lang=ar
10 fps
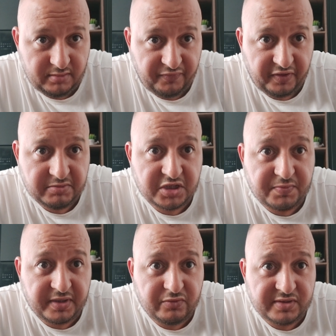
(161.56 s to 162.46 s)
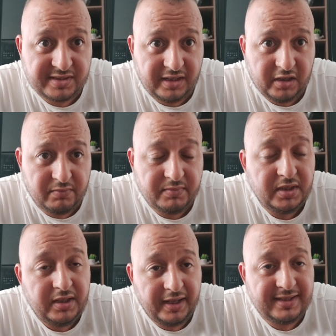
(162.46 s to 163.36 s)
فهمتي اش بغيت نوصل لكم
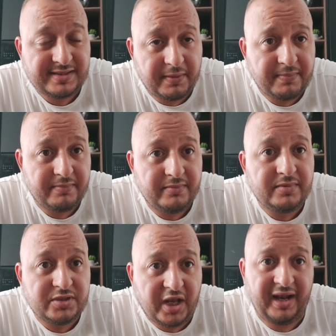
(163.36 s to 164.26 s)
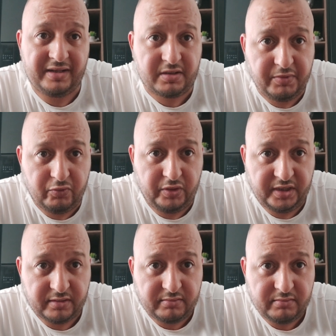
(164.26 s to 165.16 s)
على حسب شحال عندك من
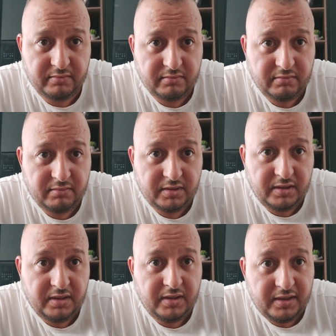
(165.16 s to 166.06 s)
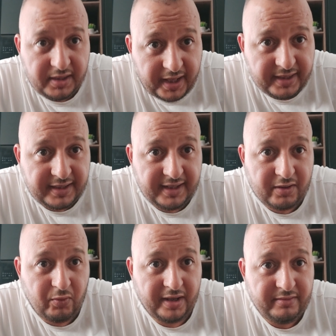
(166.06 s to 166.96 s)
وليد لهذا
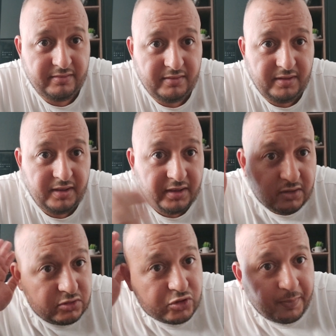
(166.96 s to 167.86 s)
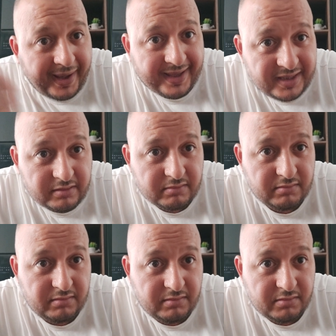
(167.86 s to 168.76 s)
الاخوان كنتو باغين
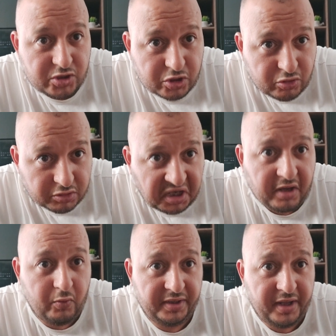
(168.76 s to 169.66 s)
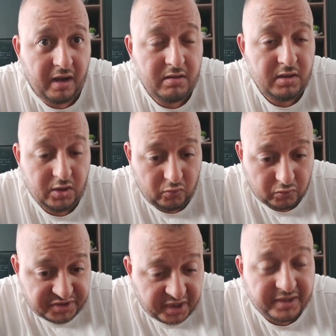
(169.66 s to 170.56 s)
تشدوا طريق وحده
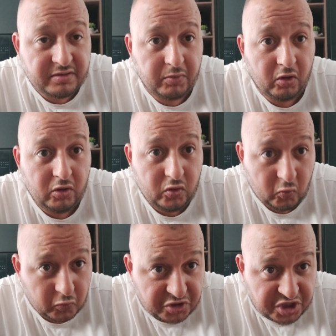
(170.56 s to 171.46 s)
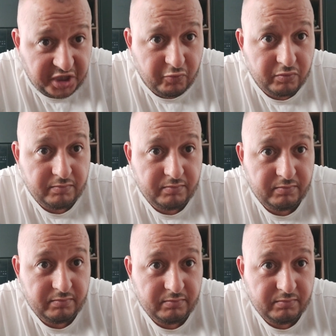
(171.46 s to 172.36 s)
وتقدموا وتجيو
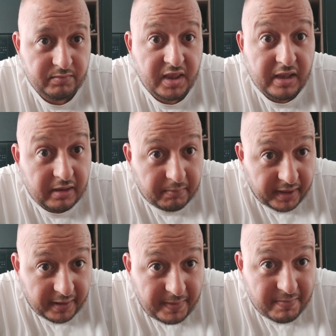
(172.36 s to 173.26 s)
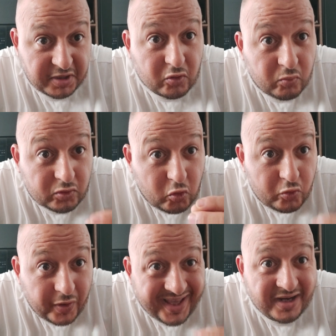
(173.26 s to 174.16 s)
مرحبا بكم
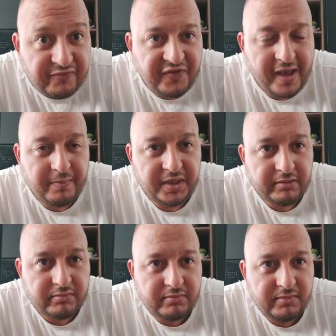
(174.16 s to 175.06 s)
كونوا غير مفاهمين